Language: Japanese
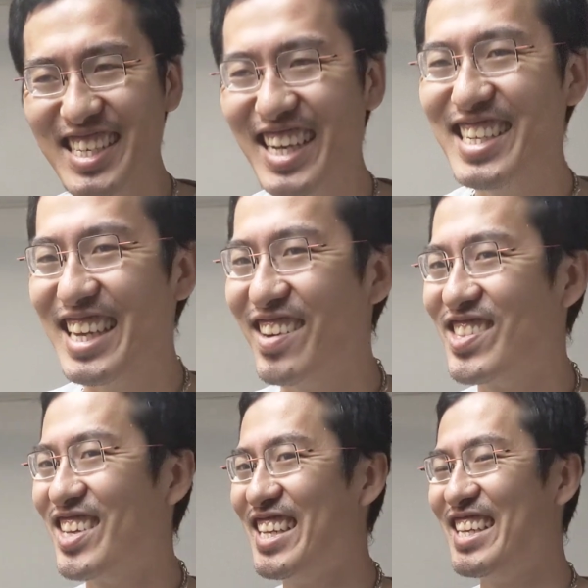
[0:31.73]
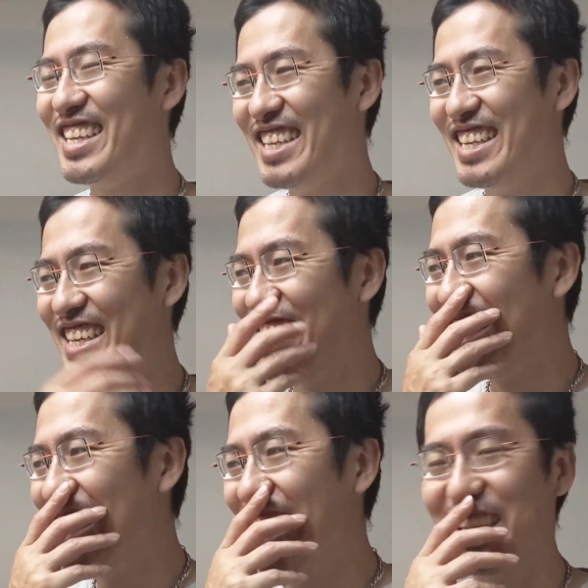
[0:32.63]
さっきね本当に
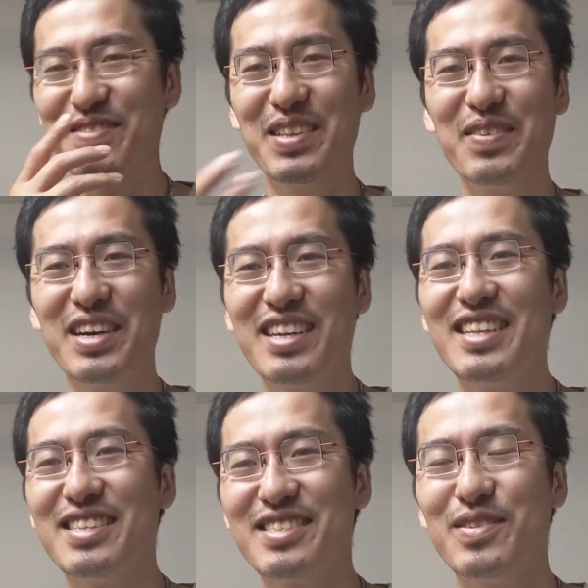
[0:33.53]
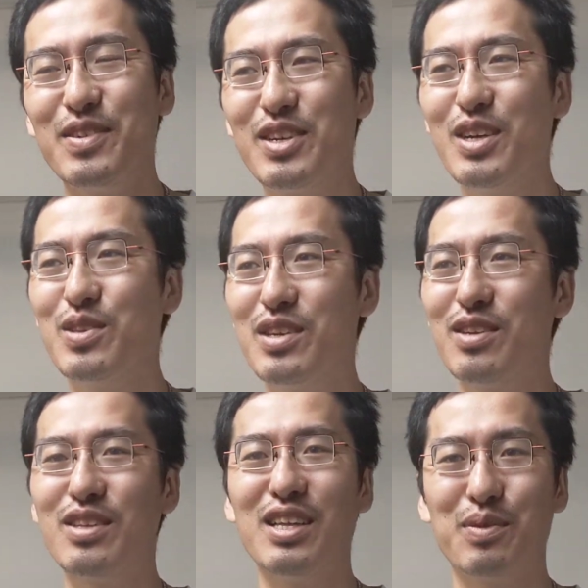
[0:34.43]
始めたばっかりなんですけど意外とい
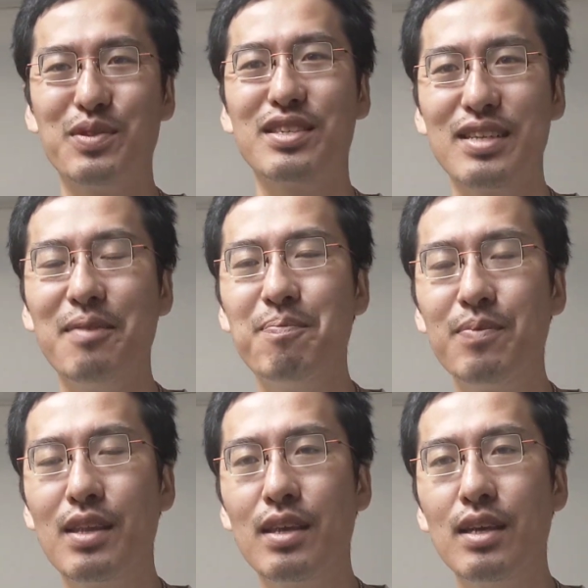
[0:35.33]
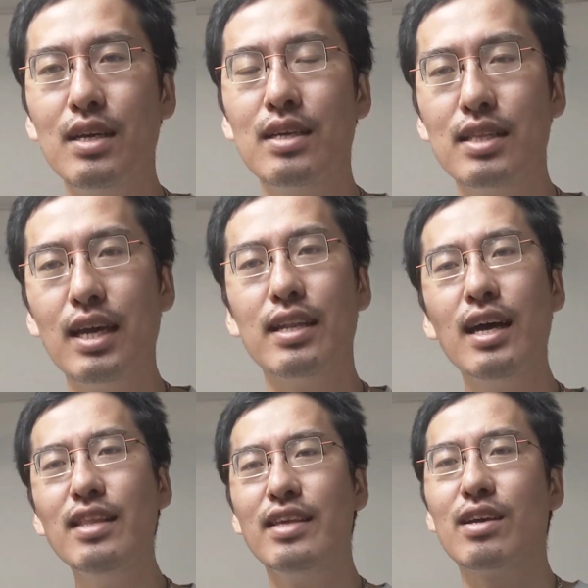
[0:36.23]
けるなと思ったんですねで
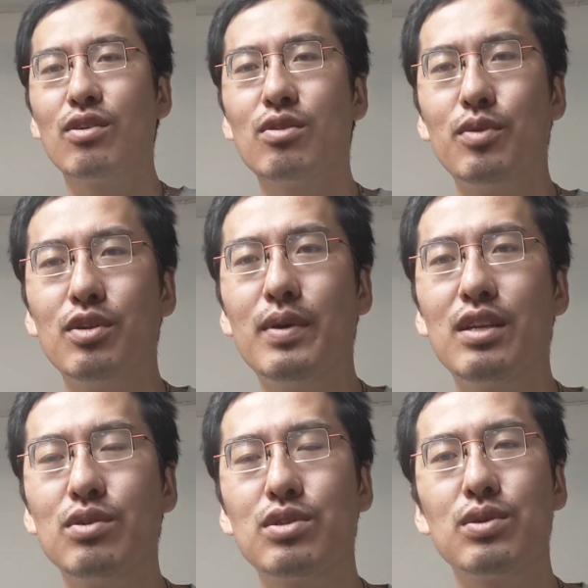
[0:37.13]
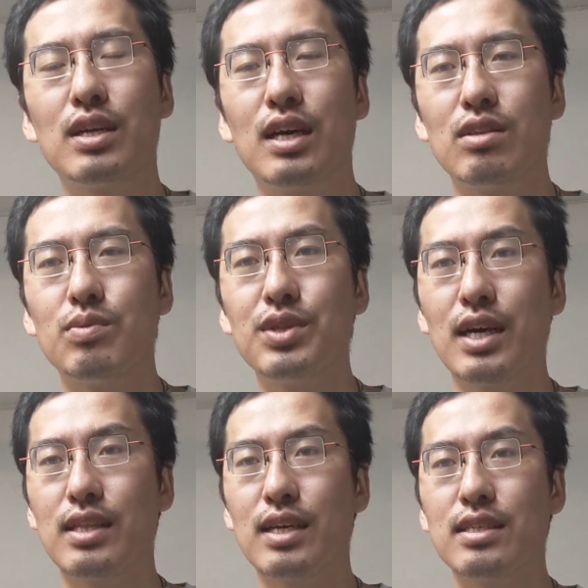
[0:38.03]
なんでねこのモノマネをしようかなと思っ
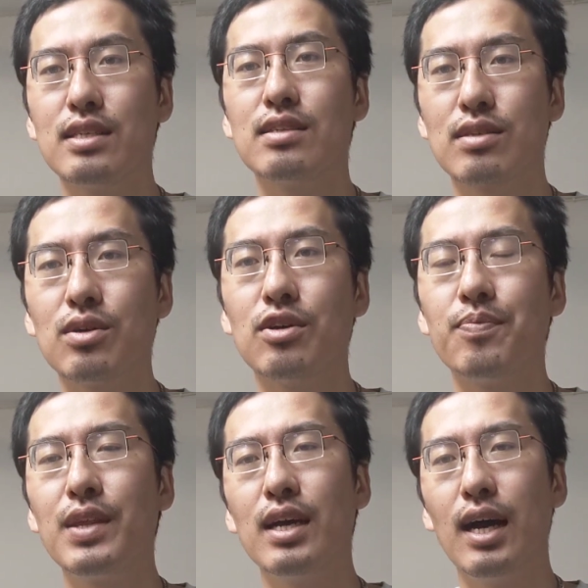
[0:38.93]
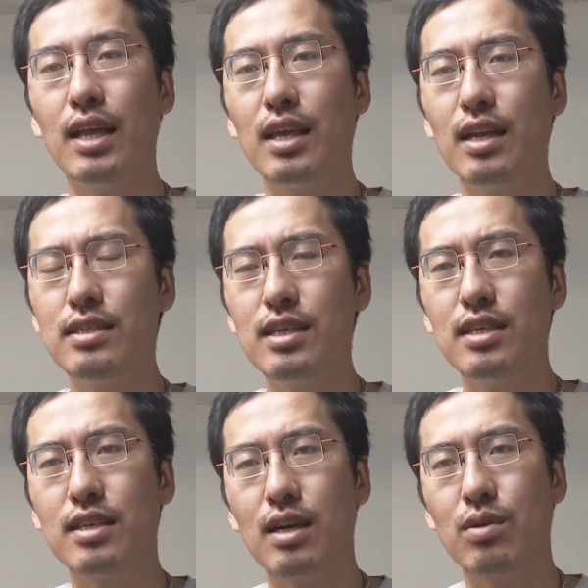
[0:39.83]
たかって話なんですけど新し
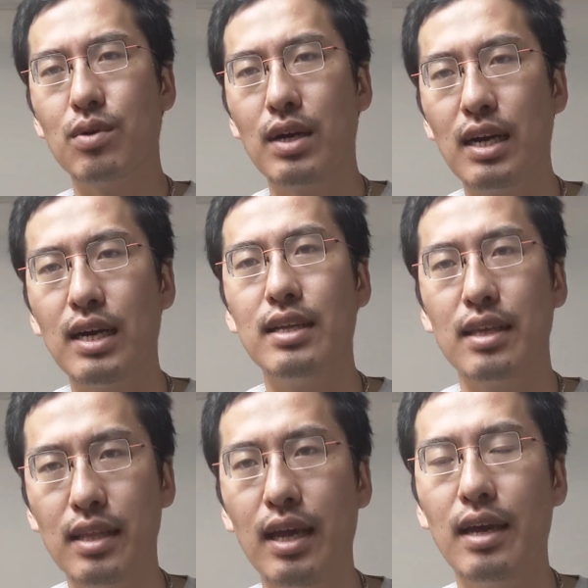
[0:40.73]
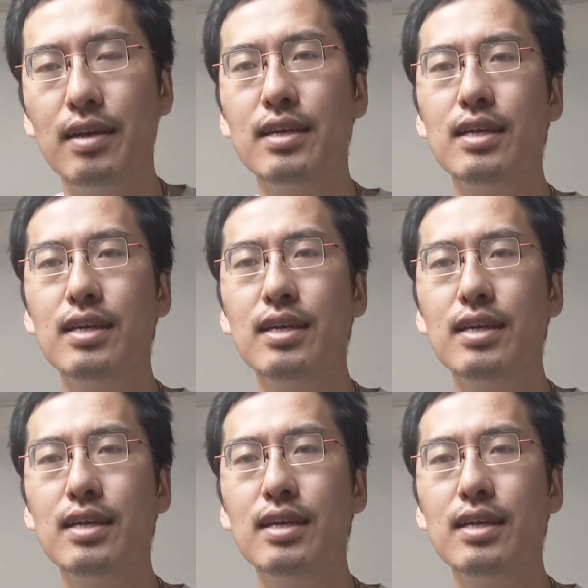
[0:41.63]
い企画を考えてて